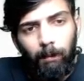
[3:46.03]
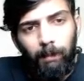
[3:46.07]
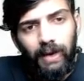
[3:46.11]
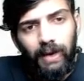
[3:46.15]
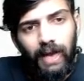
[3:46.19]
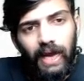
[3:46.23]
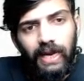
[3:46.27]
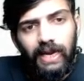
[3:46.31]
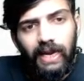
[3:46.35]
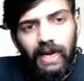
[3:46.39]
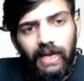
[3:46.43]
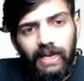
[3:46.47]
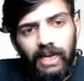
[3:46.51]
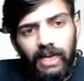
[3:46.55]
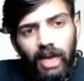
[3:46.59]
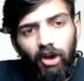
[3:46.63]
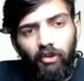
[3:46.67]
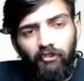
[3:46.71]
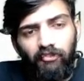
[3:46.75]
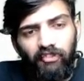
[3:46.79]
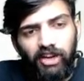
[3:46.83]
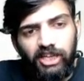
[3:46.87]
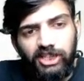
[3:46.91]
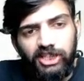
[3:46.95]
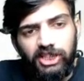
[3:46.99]
option एरिया
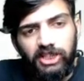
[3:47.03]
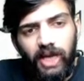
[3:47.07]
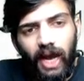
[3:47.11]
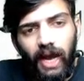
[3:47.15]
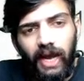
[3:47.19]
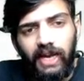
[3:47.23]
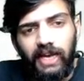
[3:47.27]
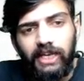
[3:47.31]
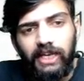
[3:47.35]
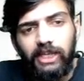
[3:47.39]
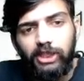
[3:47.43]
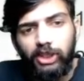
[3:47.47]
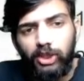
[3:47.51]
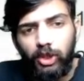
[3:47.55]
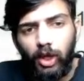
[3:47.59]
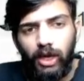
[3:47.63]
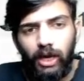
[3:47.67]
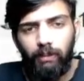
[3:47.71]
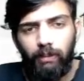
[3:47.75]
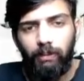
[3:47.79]
फंजा ईस्ट और